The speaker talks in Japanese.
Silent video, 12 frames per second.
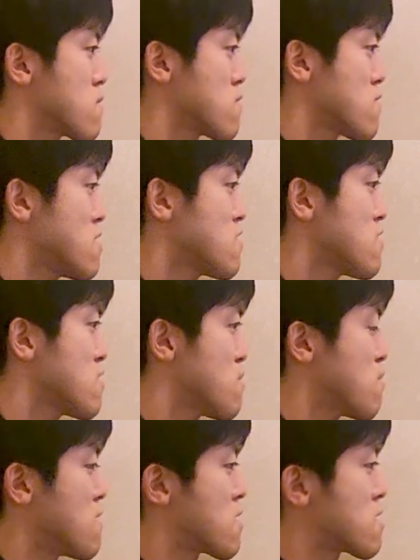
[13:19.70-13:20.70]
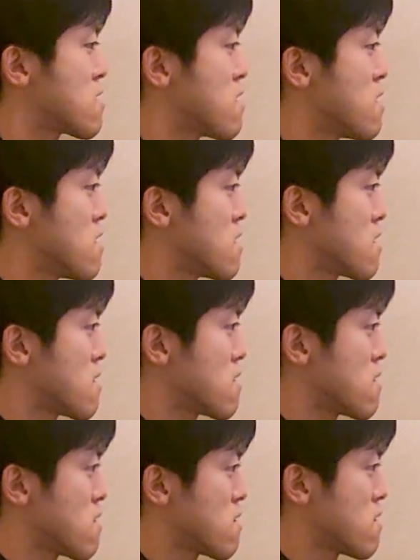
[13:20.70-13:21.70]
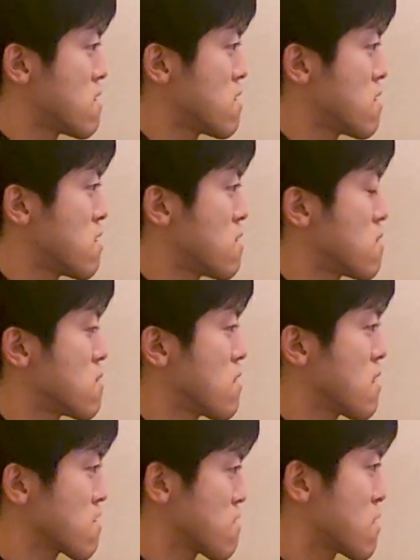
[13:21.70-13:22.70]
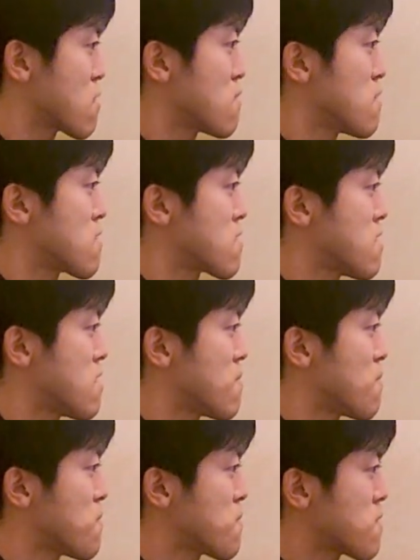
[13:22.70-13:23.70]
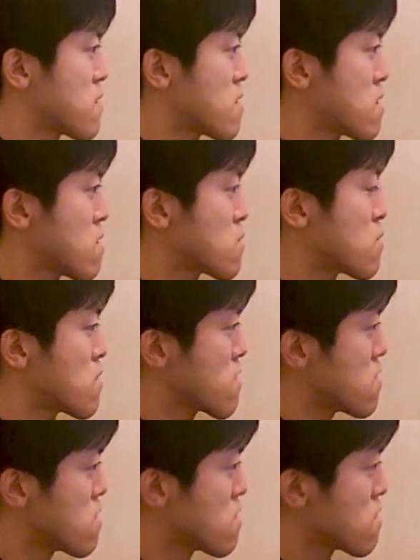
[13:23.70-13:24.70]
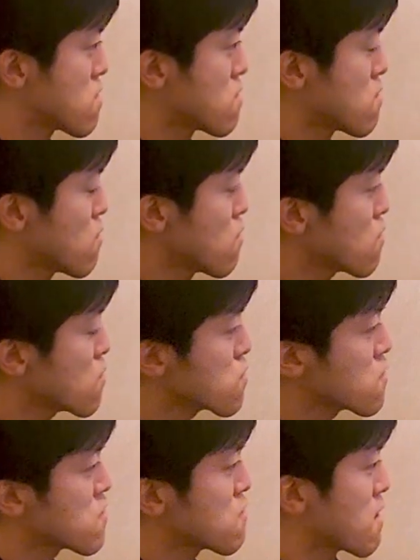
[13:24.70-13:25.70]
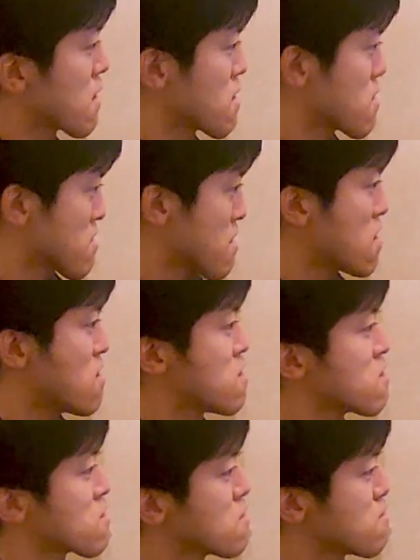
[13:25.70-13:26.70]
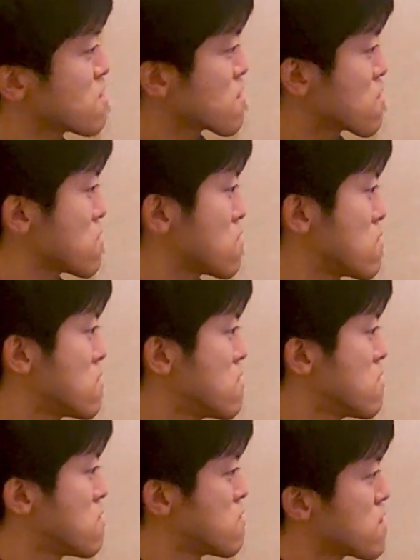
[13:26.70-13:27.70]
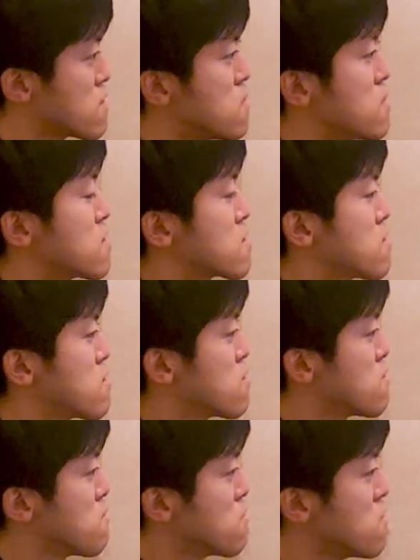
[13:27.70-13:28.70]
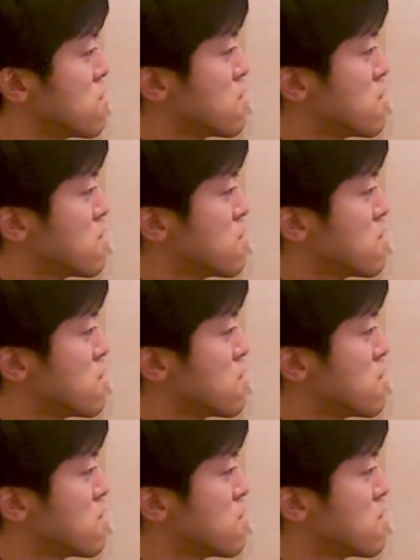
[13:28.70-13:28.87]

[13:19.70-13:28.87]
クレッシェンドもあってアクセントもあってっていうとなんか方向としては先に進みたくなるんですけれども